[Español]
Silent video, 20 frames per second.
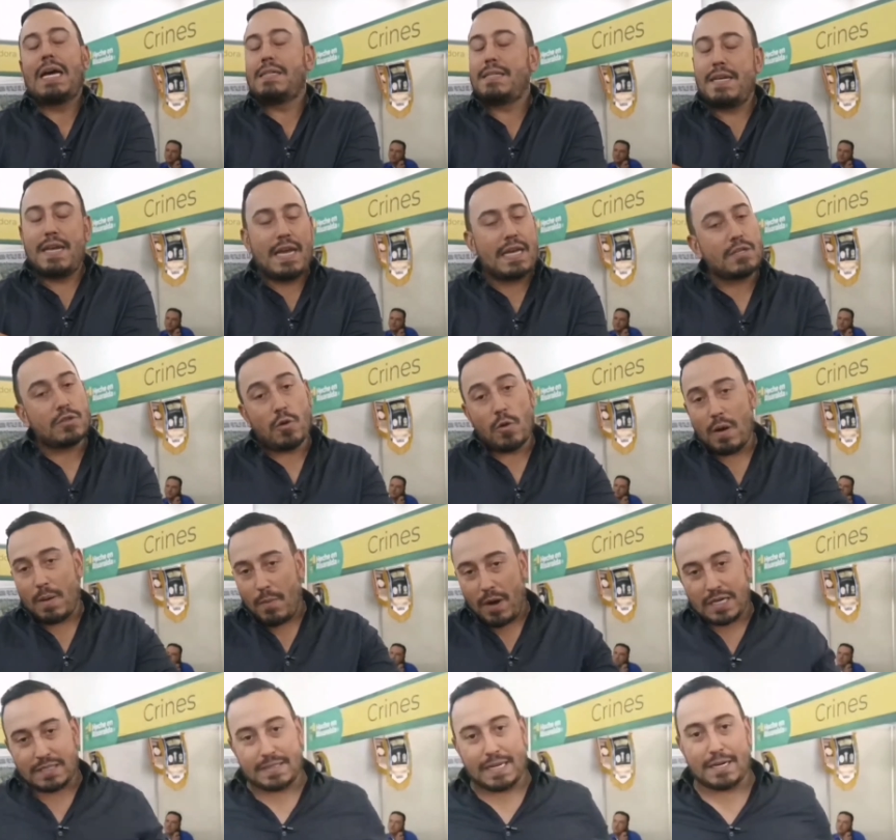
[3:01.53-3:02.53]
Así es, no
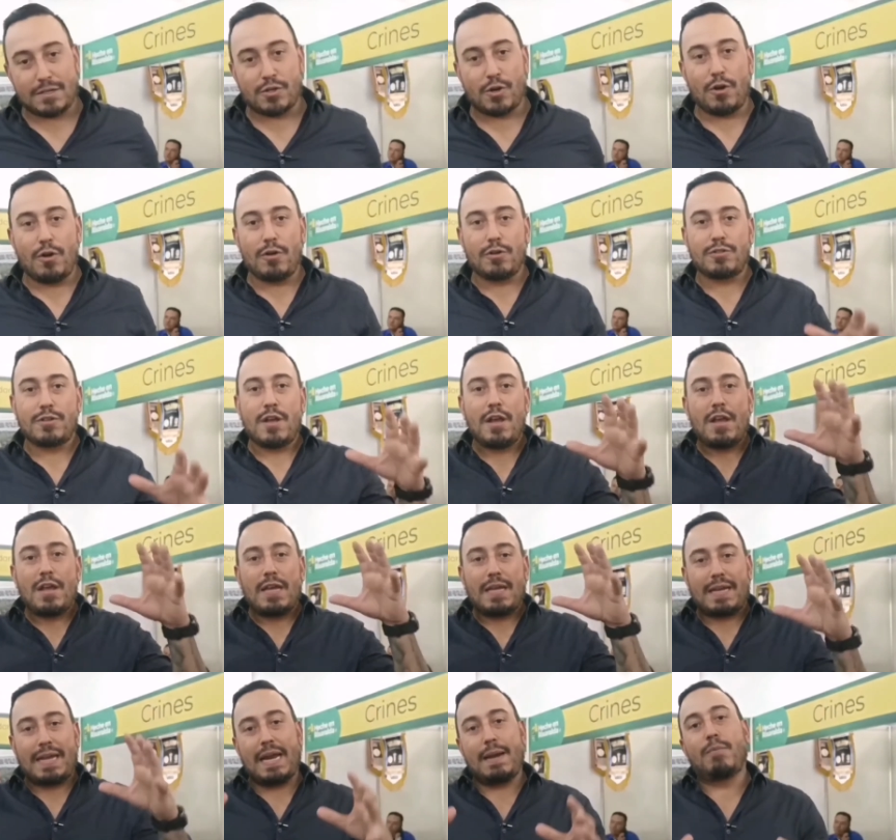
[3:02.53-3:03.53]
vamos a estar solos.
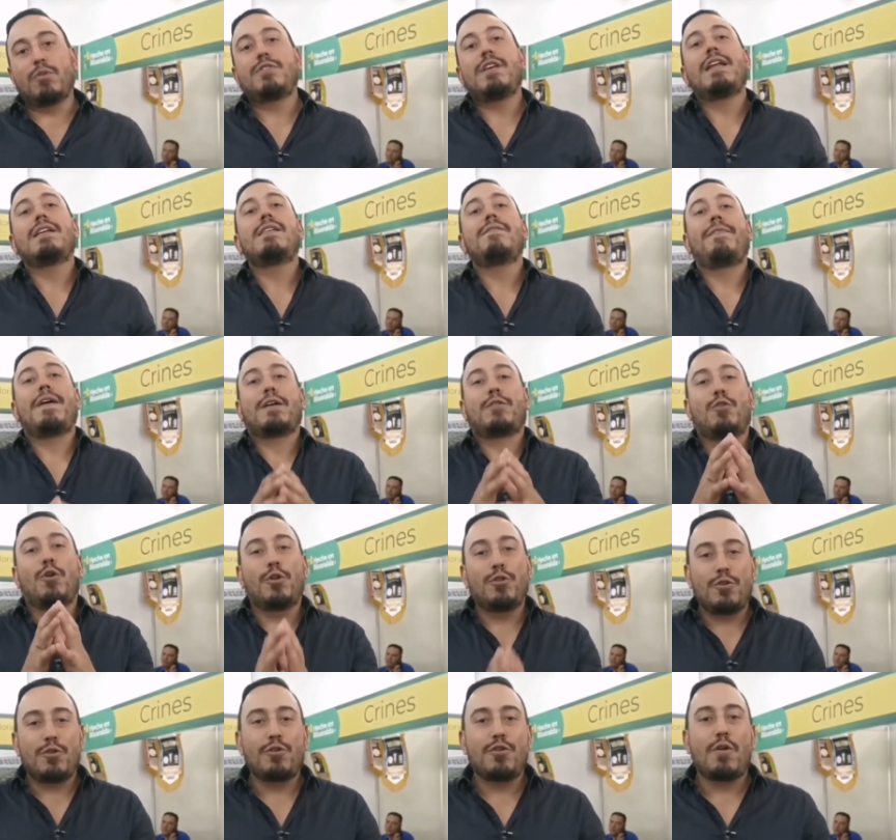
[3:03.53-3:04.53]
Queremos ser ese
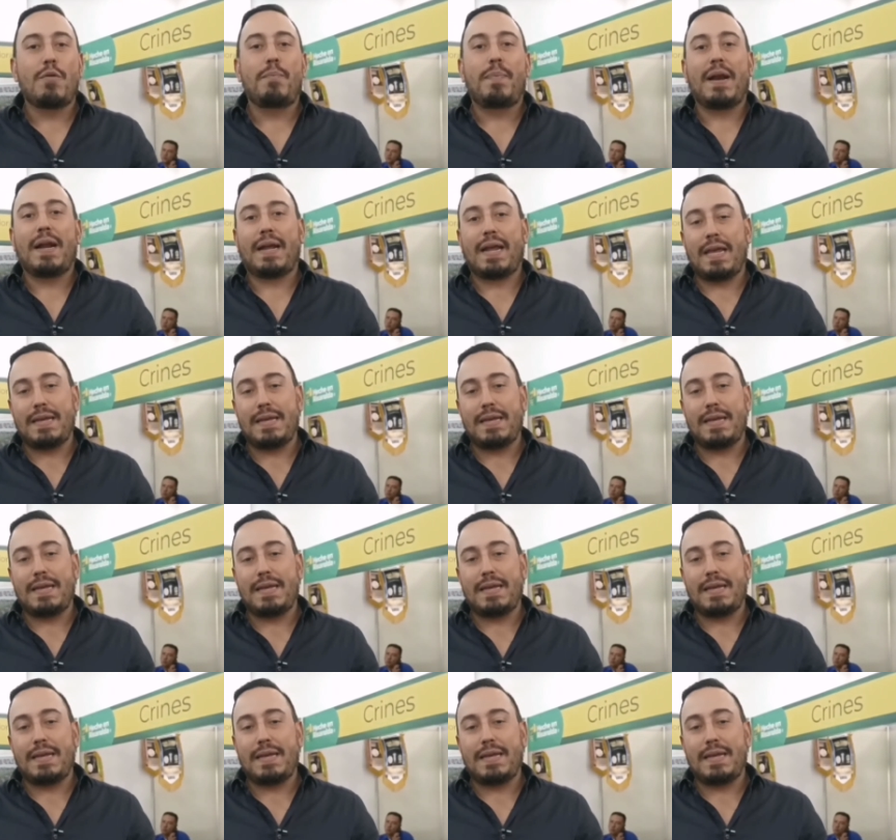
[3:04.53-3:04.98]
factor de unión para